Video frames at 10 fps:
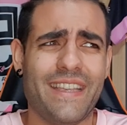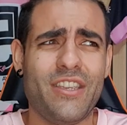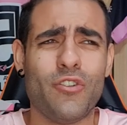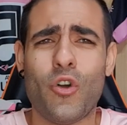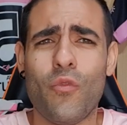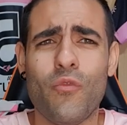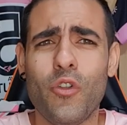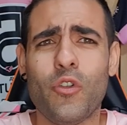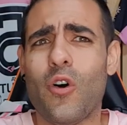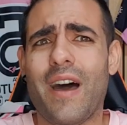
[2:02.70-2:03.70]
se io do un
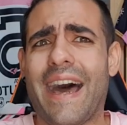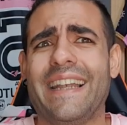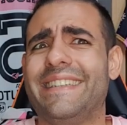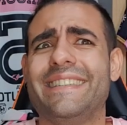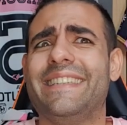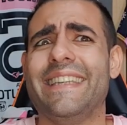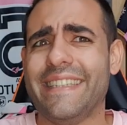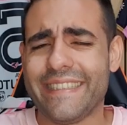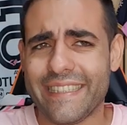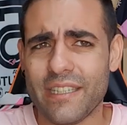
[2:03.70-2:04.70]
voto
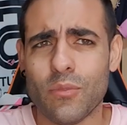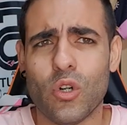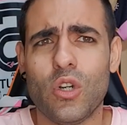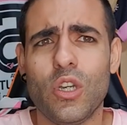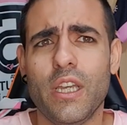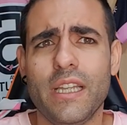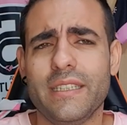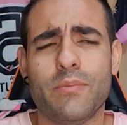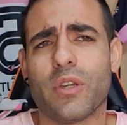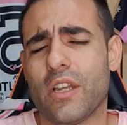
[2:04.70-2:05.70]
altissimo,
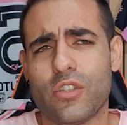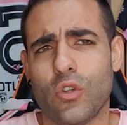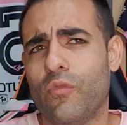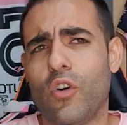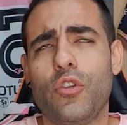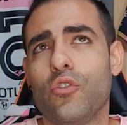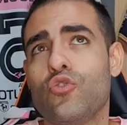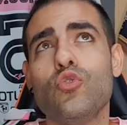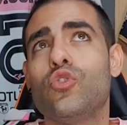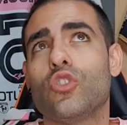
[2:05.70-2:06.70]
tipo che ne so, un voto
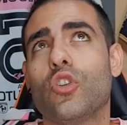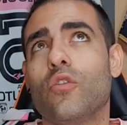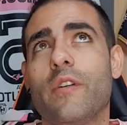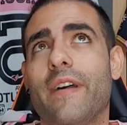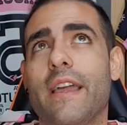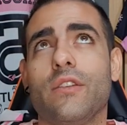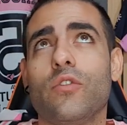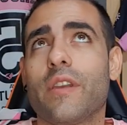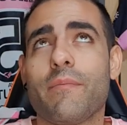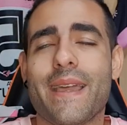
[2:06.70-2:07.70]
giusto doveva,
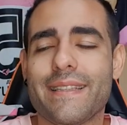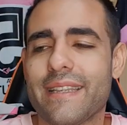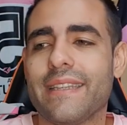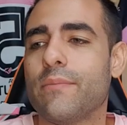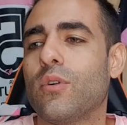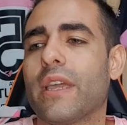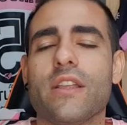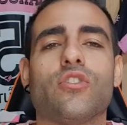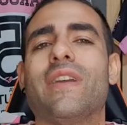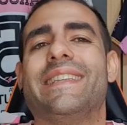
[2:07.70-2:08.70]
dovrebbe essere tipo che
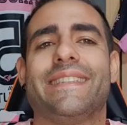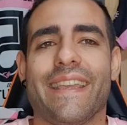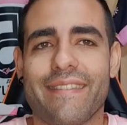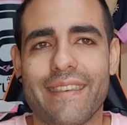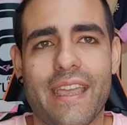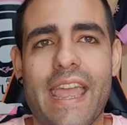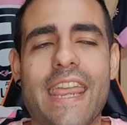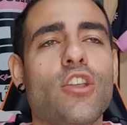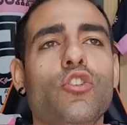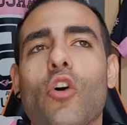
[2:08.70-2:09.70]
ne so, il 7
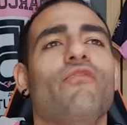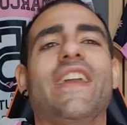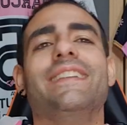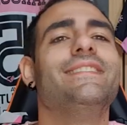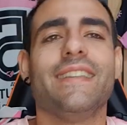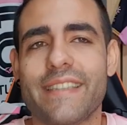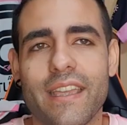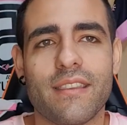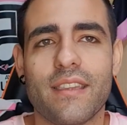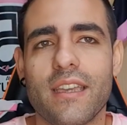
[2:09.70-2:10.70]
e io do
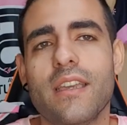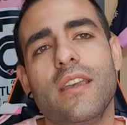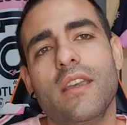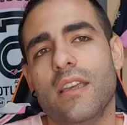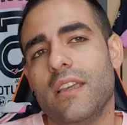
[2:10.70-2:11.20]
27,